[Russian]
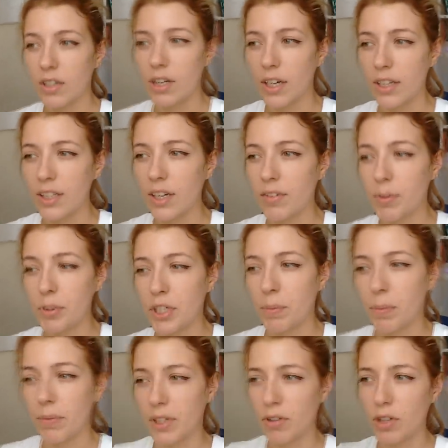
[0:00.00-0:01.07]
Это вообще
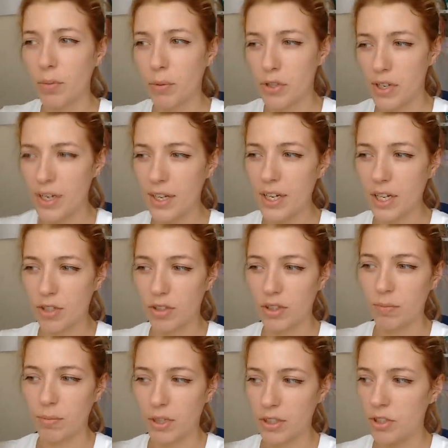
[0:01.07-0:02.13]
такое впечатление, что
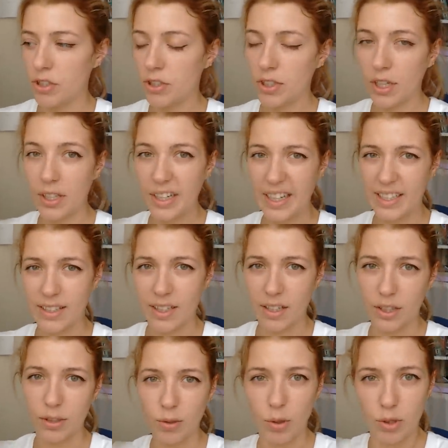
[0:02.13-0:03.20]
она практически не
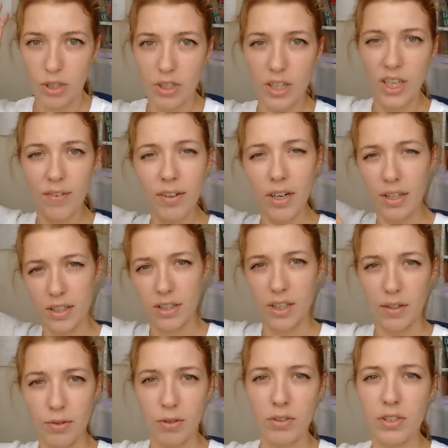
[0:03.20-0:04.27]
касалась кожи головы, как-то
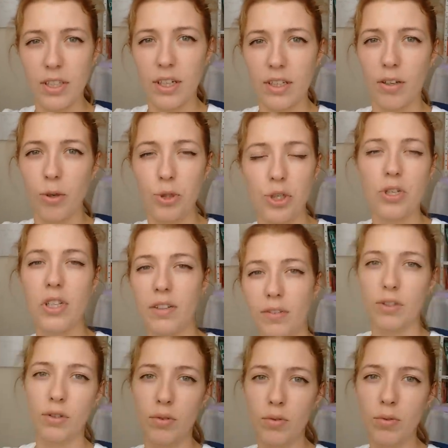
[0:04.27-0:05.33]
так все делала очень на
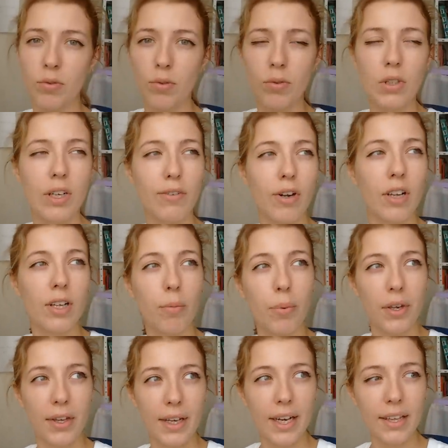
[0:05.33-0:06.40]
весу, довольно
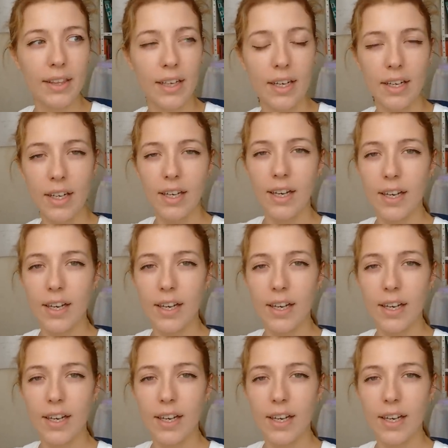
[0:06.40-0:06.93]
приятно.